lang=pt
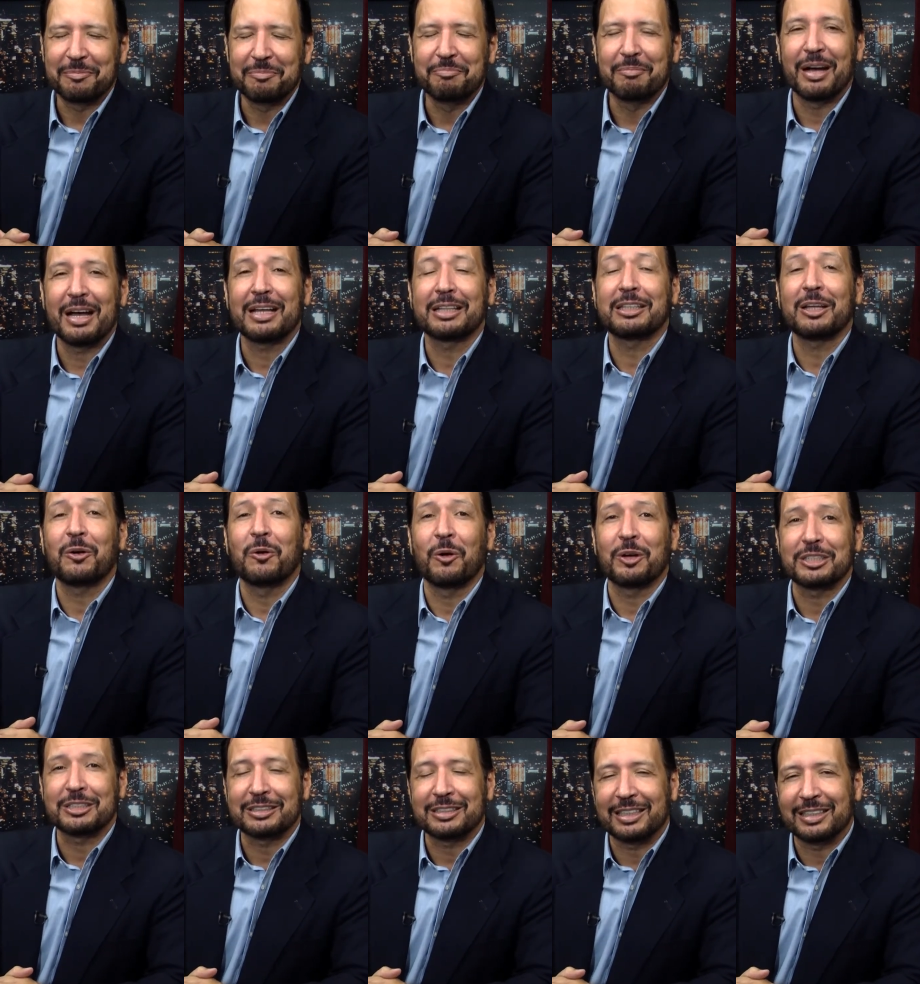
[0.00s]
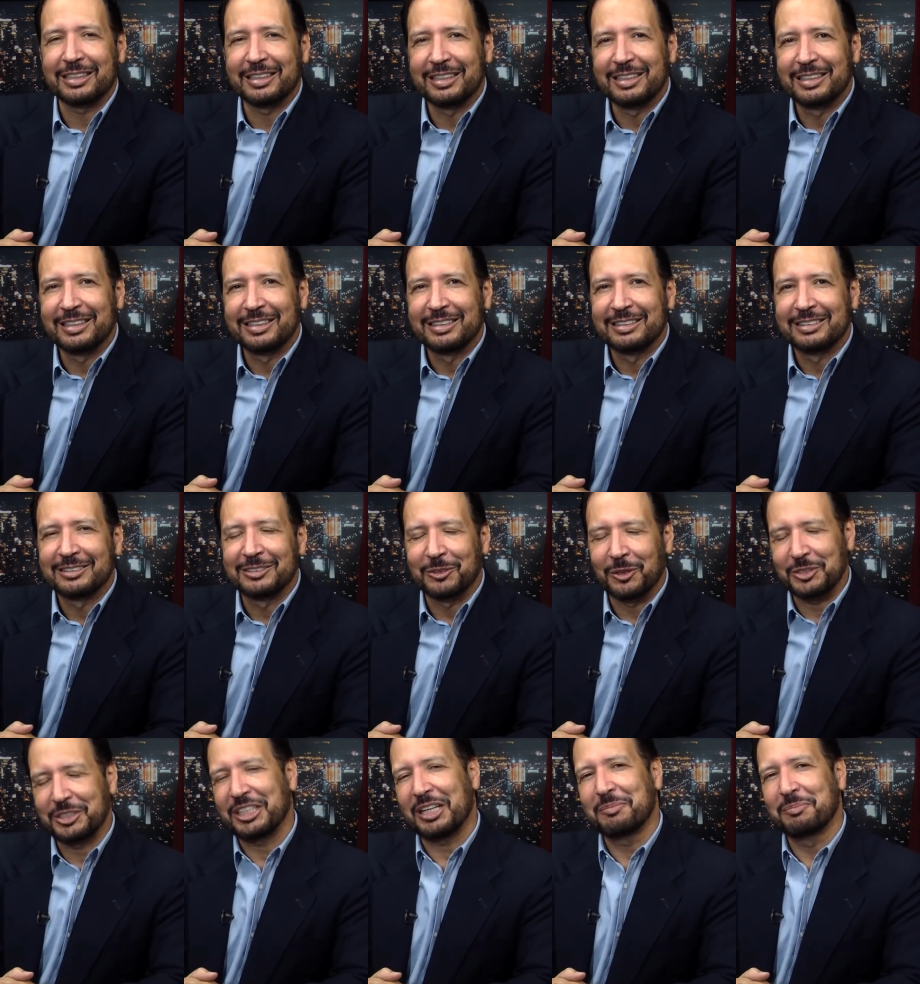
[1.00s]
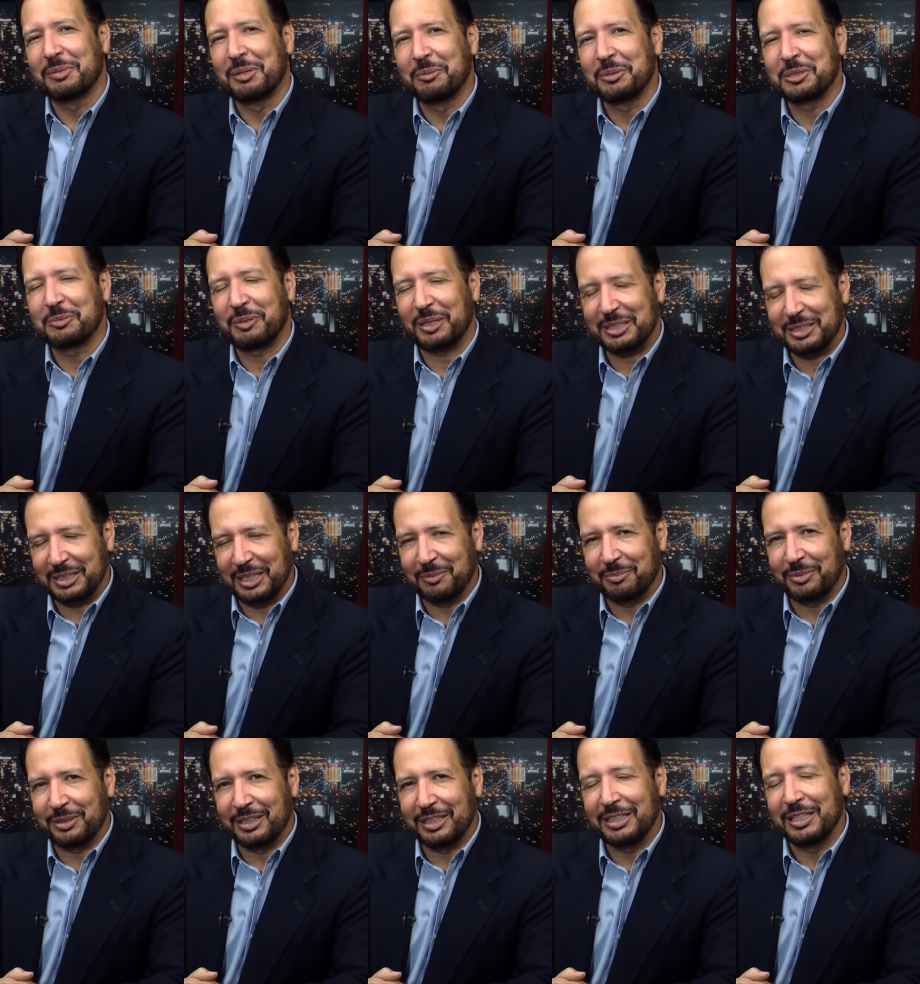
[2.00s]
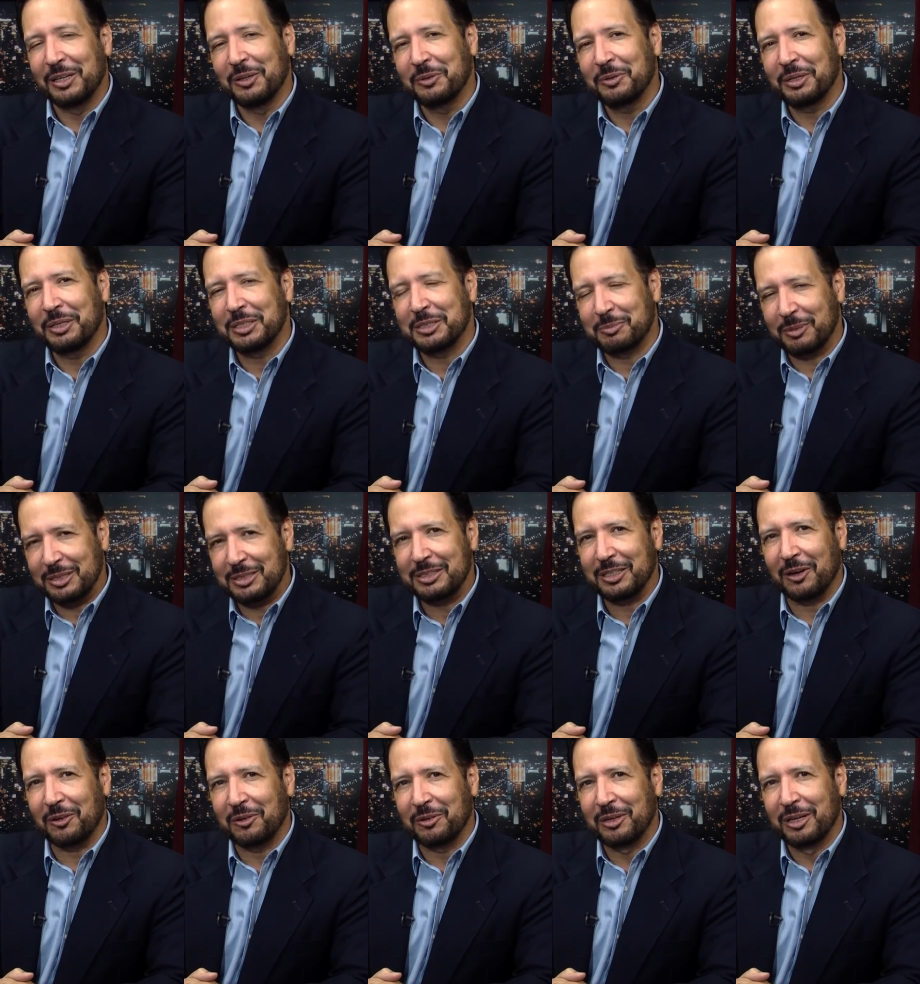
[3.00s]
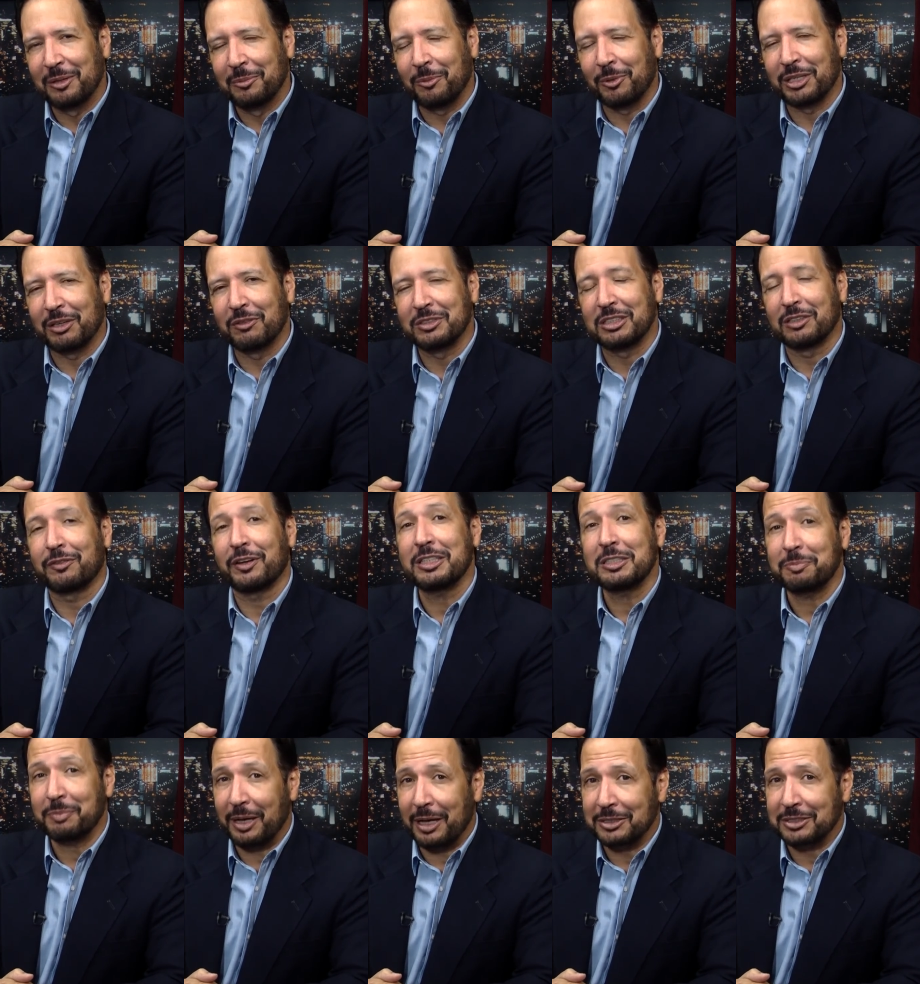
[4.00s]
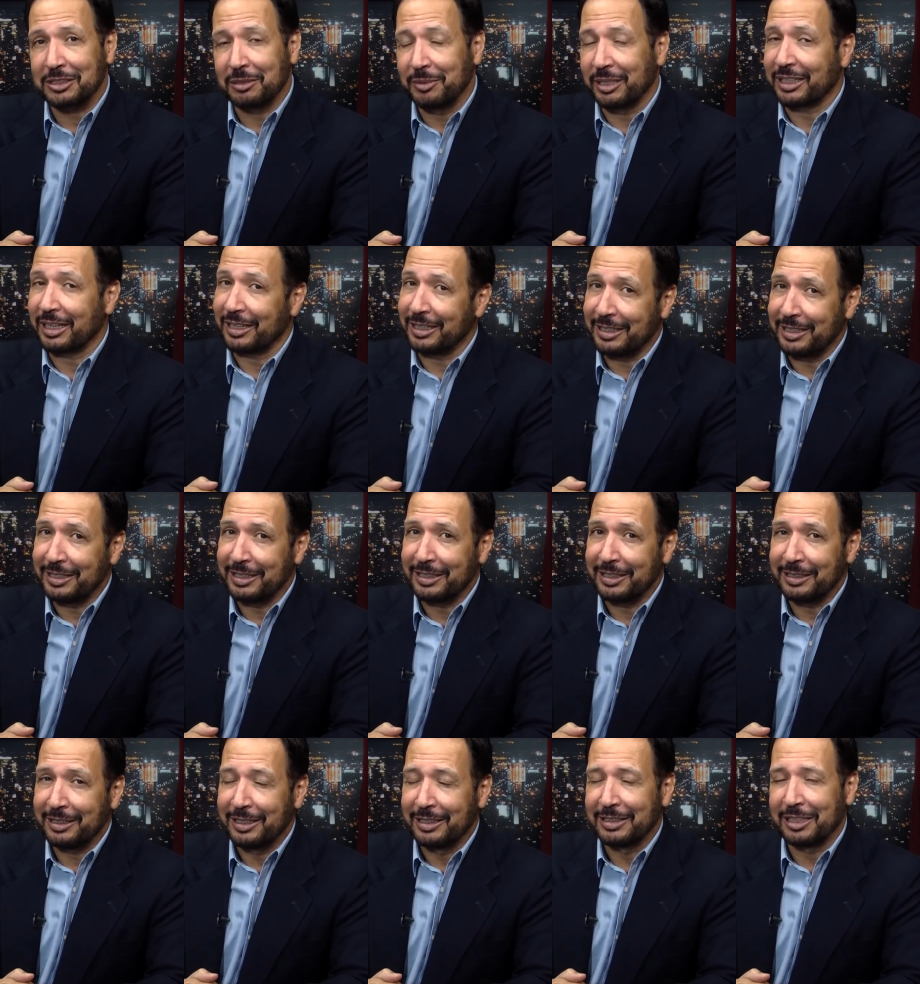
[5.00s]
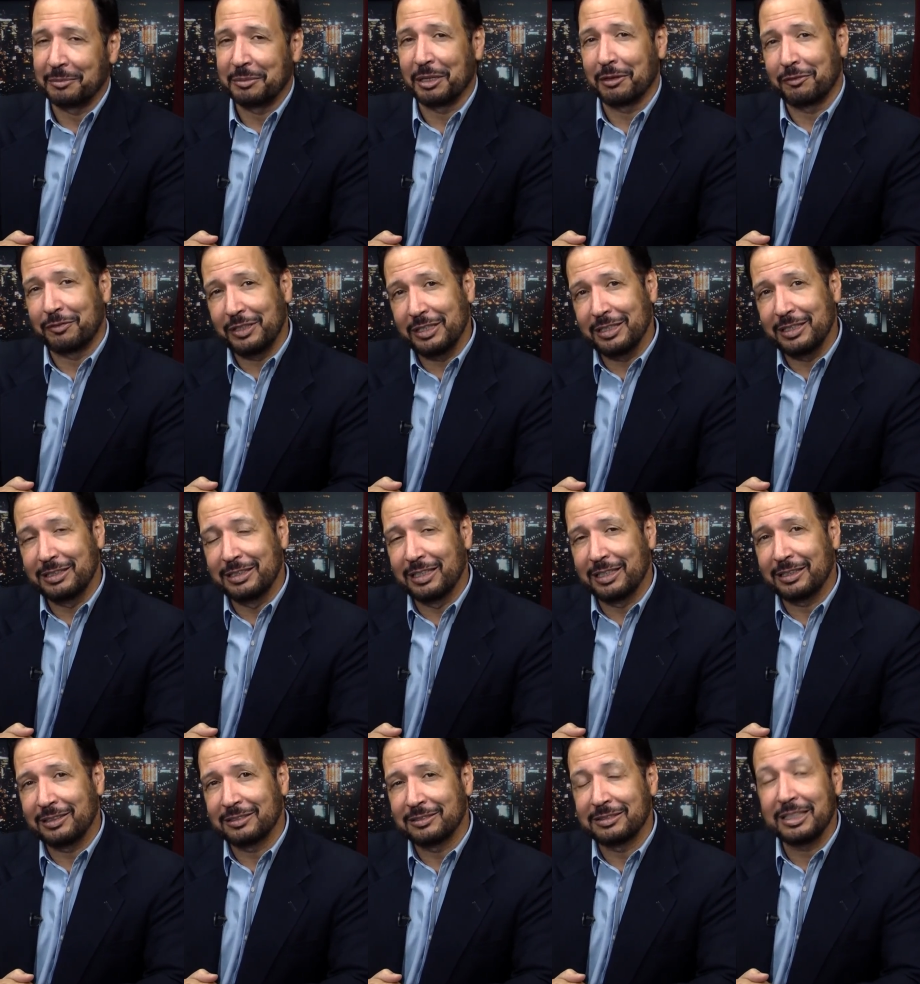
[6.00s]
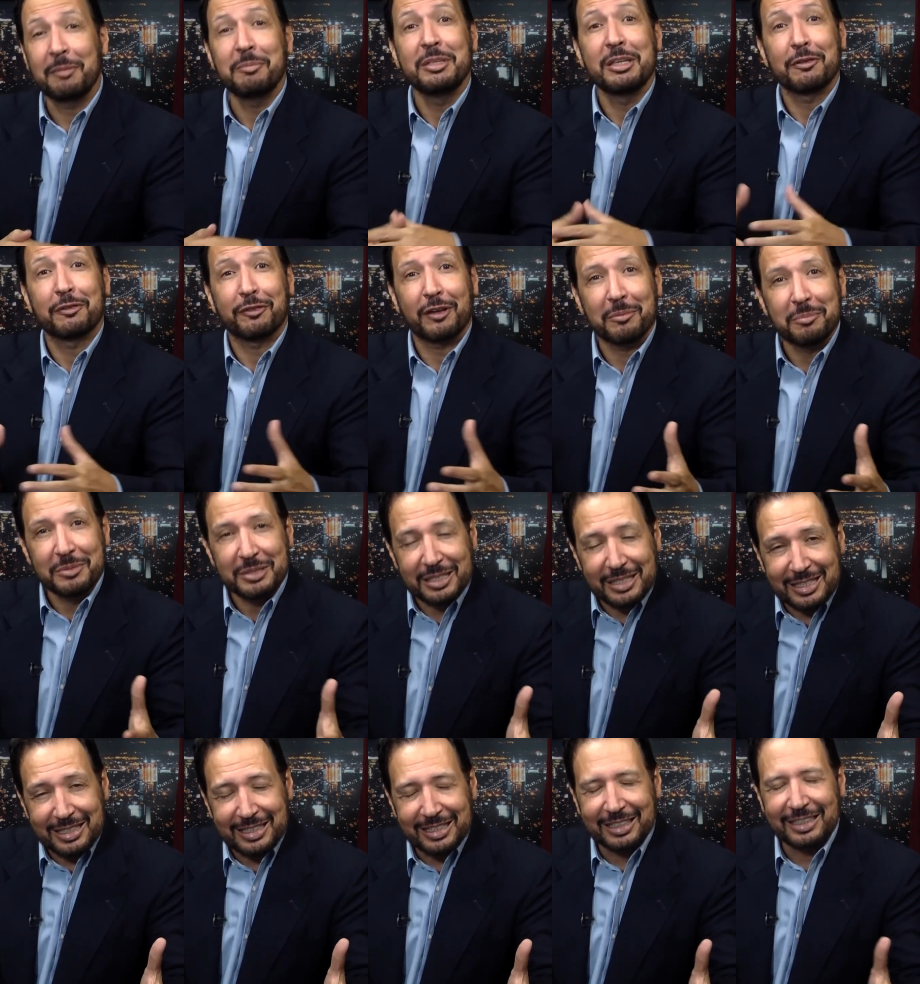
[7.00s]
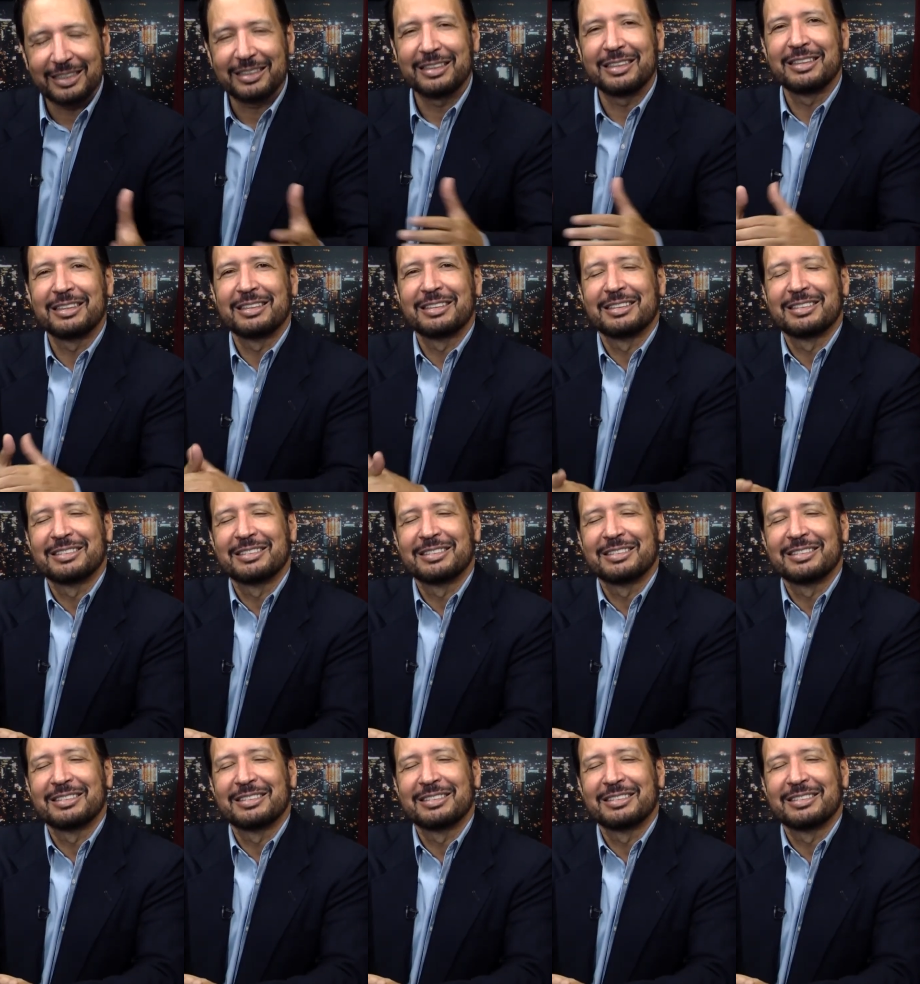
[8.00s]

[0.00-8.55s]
Marta Rocha, nós te amamos para sempre e eu em especial, porque você faz parte da minha carreira, da minha vida, da minha família